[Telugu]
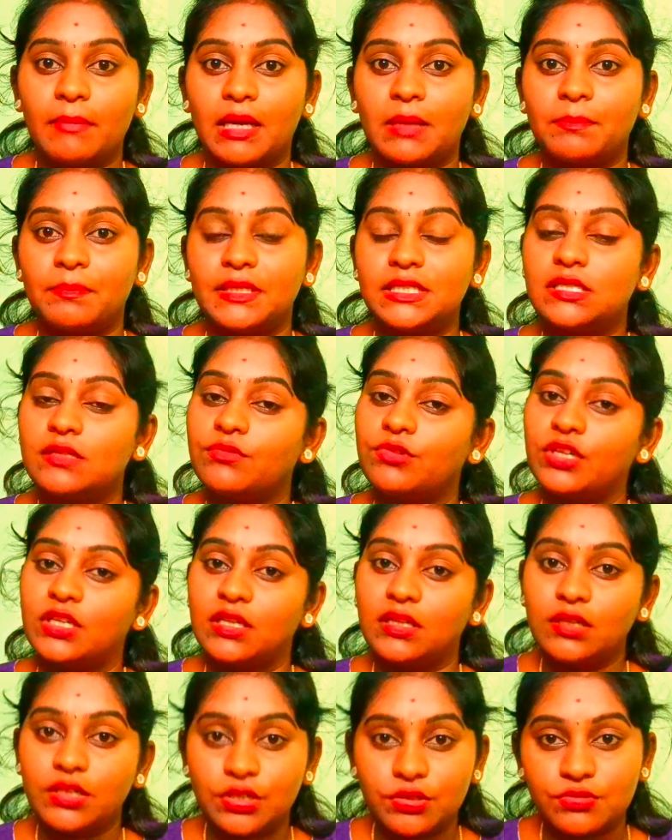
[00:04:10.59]
మనం
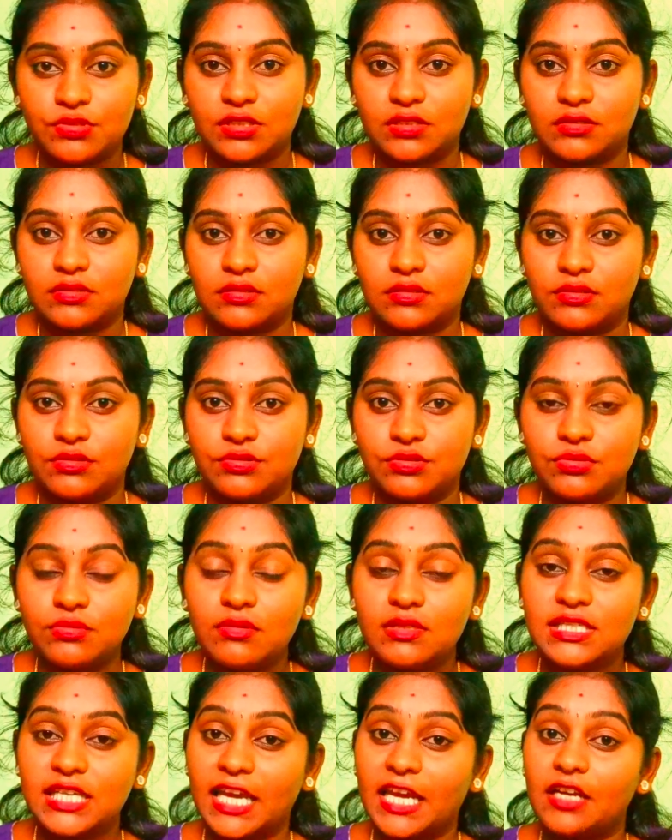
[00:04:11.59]
పీసీఓడిని క్యూర్ చేసుకోవచ్చు
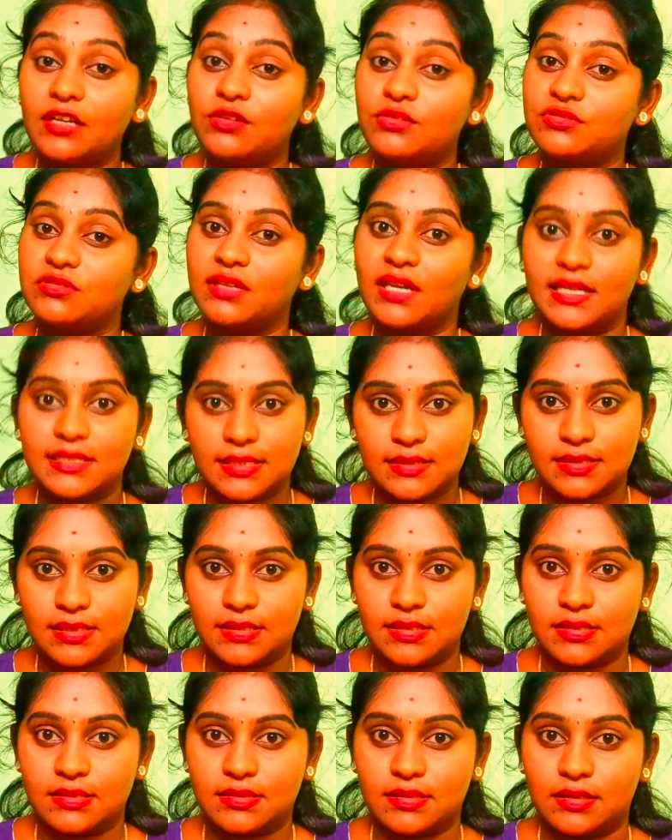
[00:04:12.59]
సెకండ్ వచ్చి
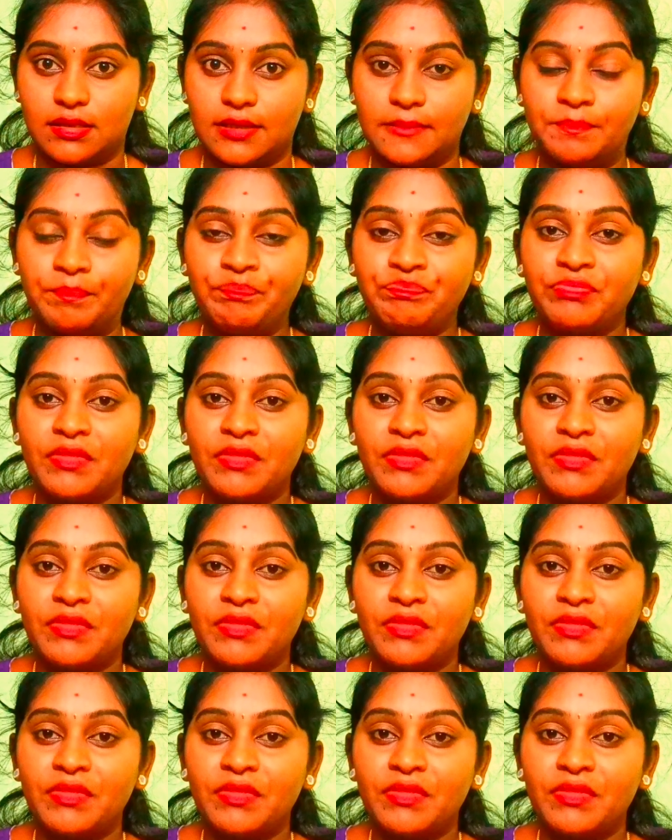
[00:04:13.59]
ఎక్సర్సైజెస్ అండి